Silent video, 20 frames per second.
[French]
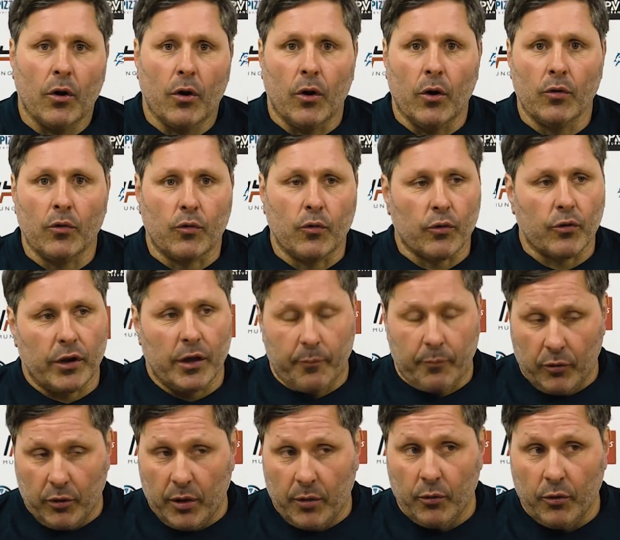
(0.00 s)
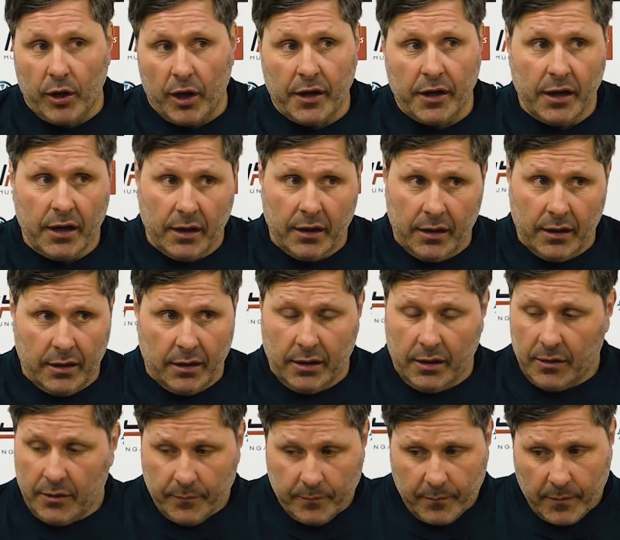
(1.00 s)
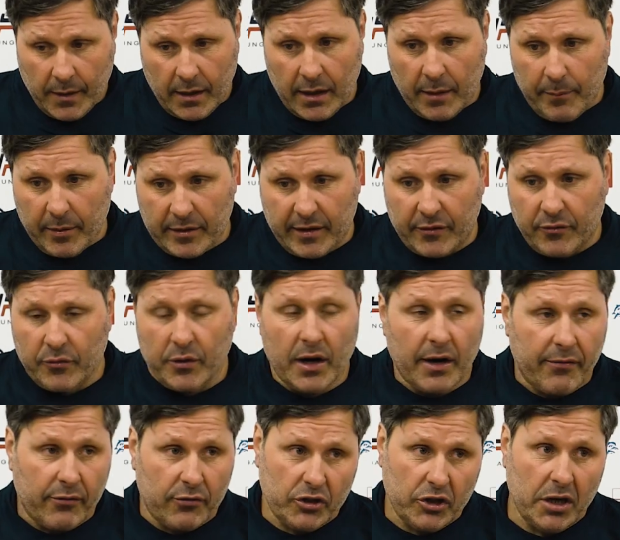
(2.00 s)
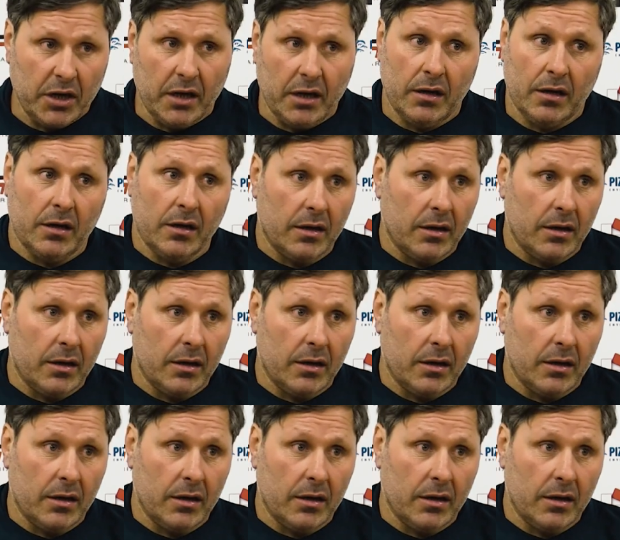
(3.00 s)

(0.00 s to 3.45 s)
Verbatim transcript: En cours, depuis le début d'année la prestation de La Rochelle.